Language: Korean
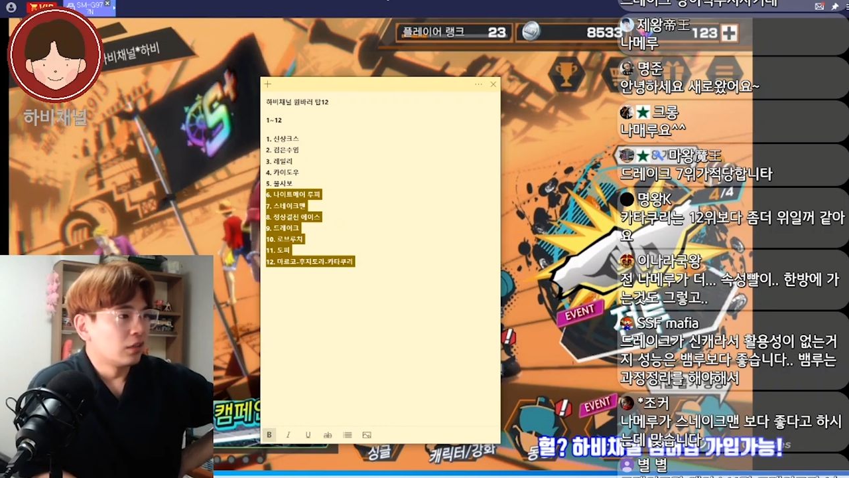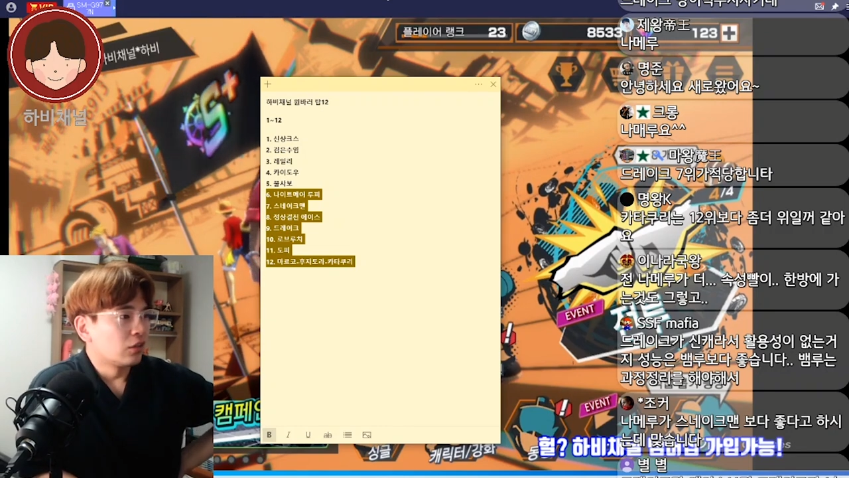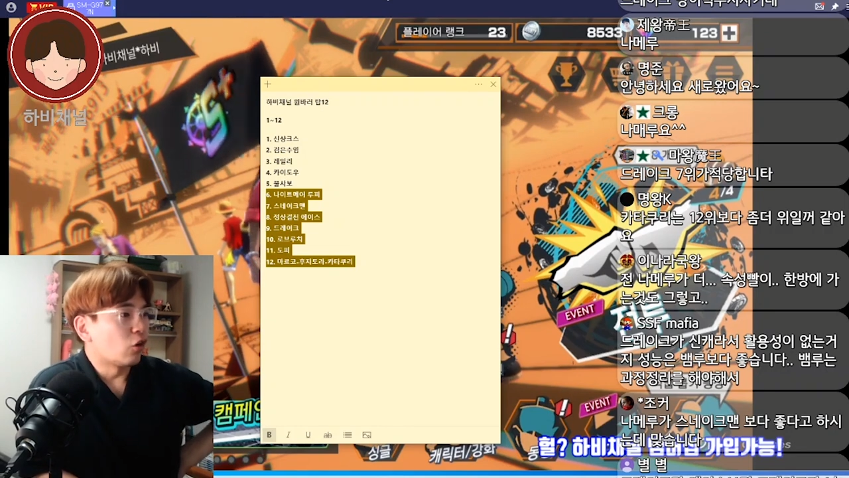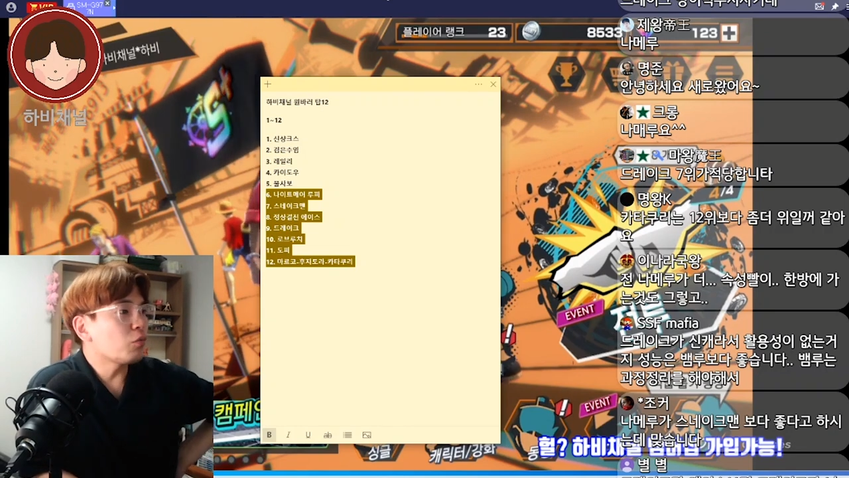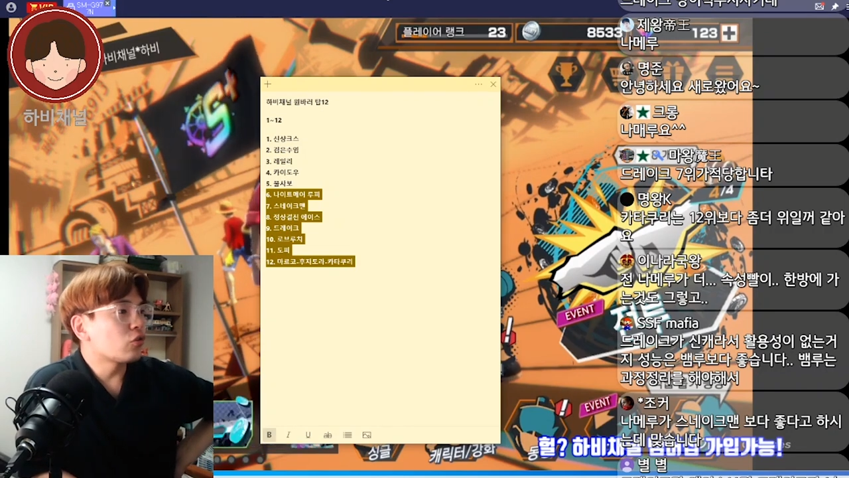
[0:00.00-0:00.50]

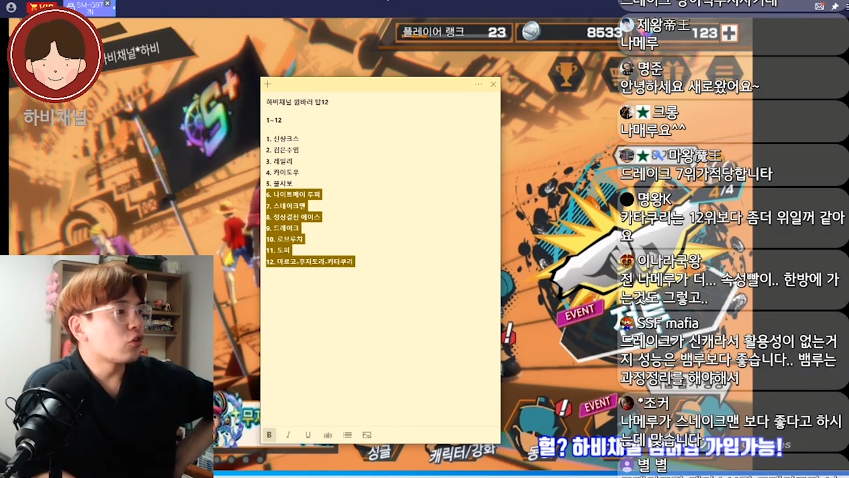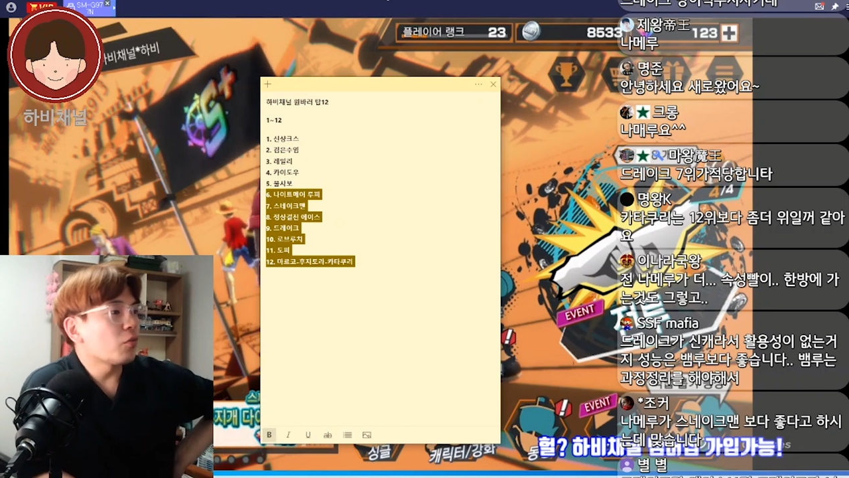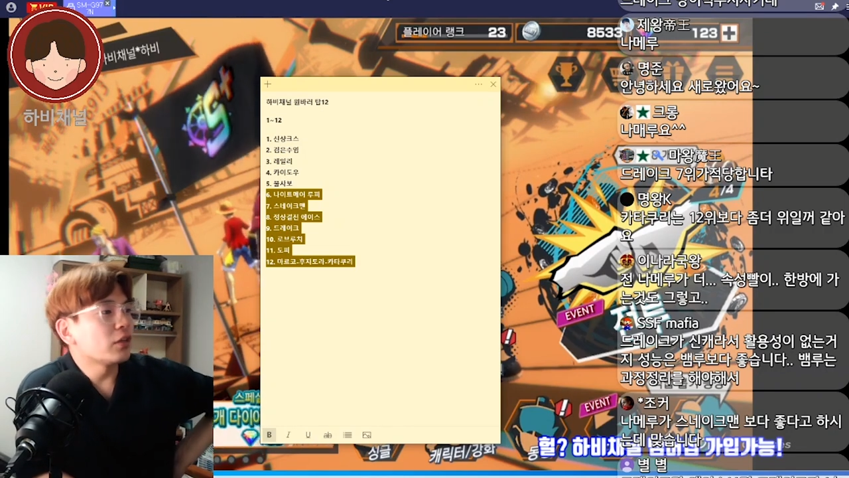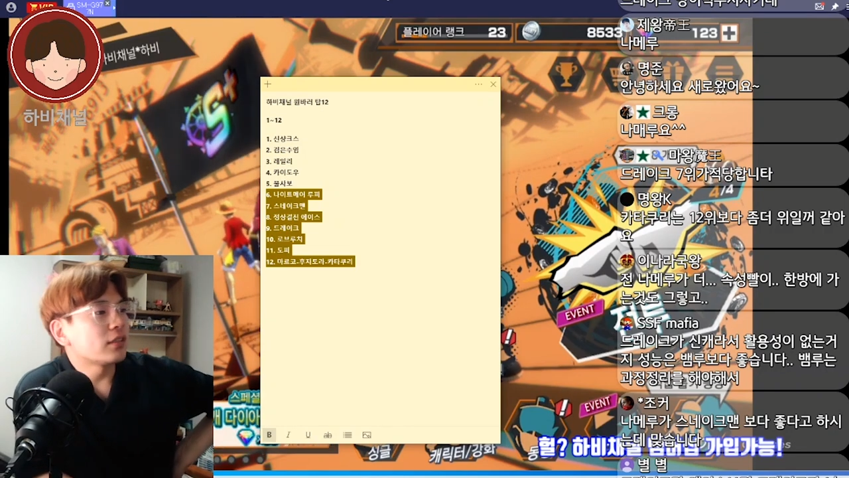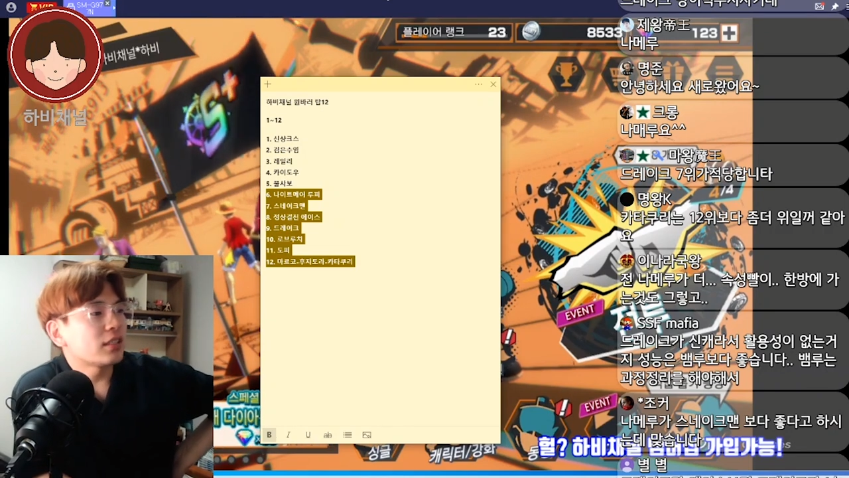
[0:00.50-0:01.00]
여러분
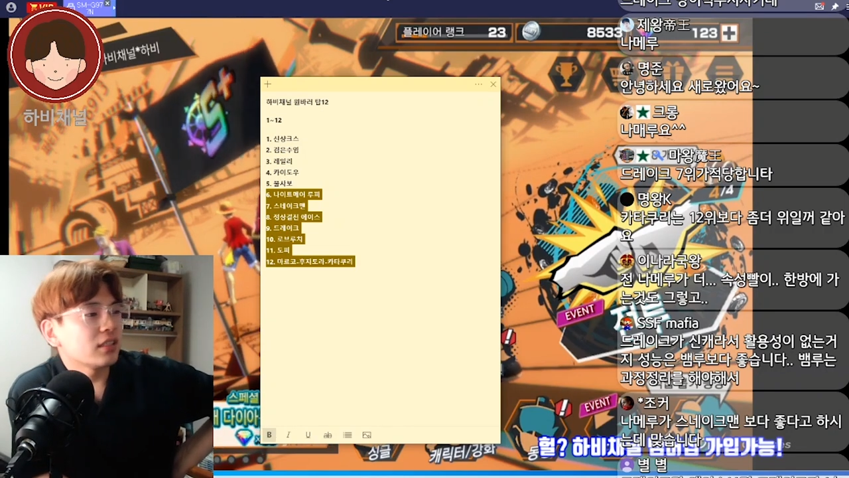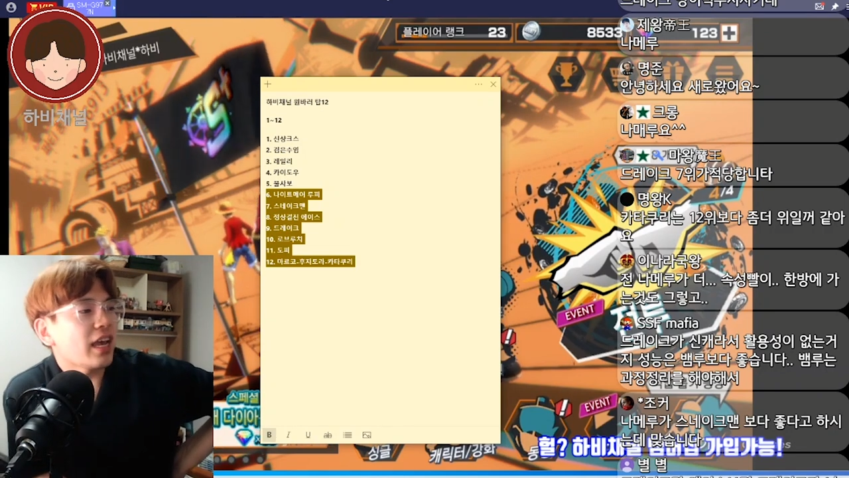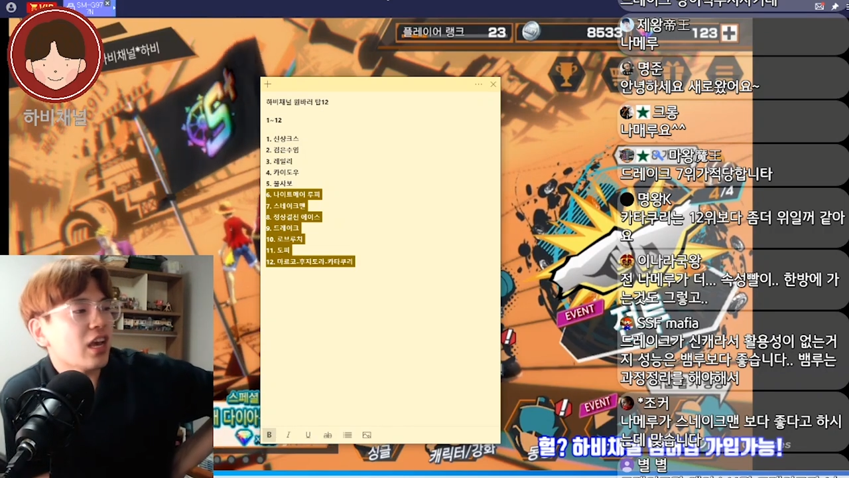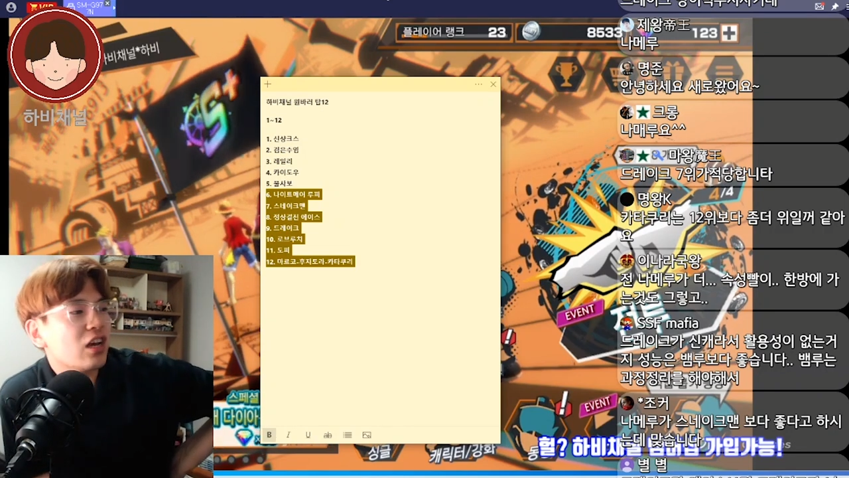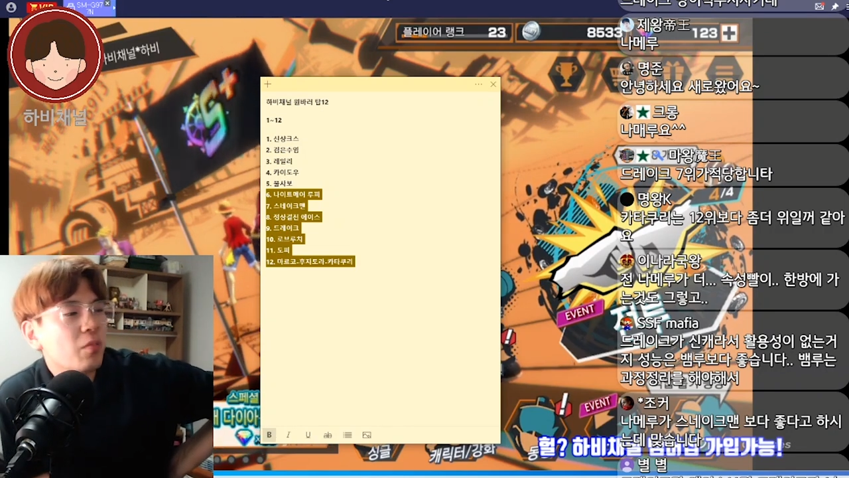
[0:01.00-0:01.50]
그러면은
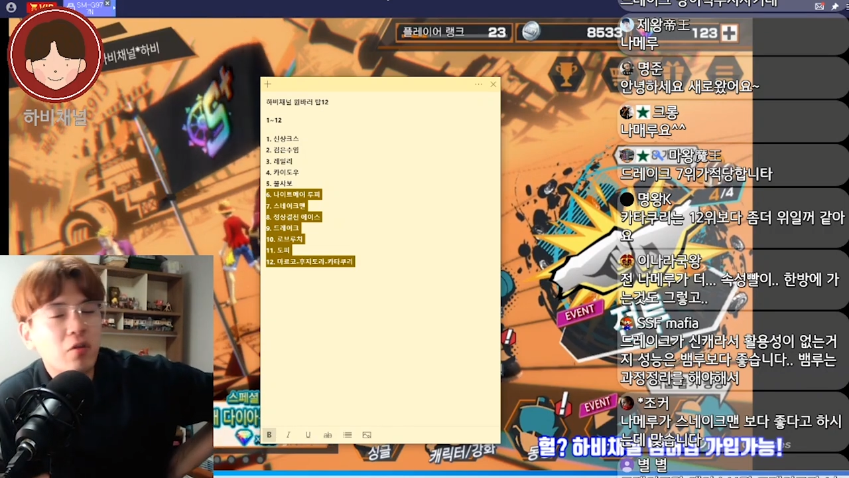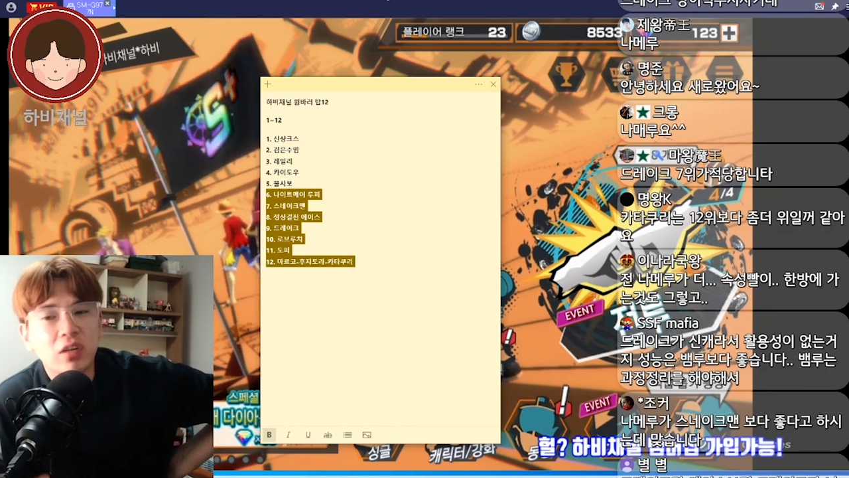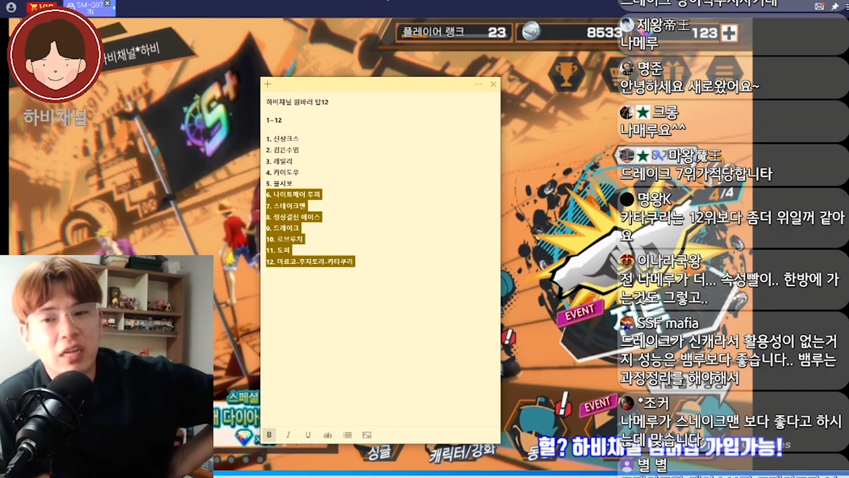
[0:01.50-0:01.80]
스네이크맨과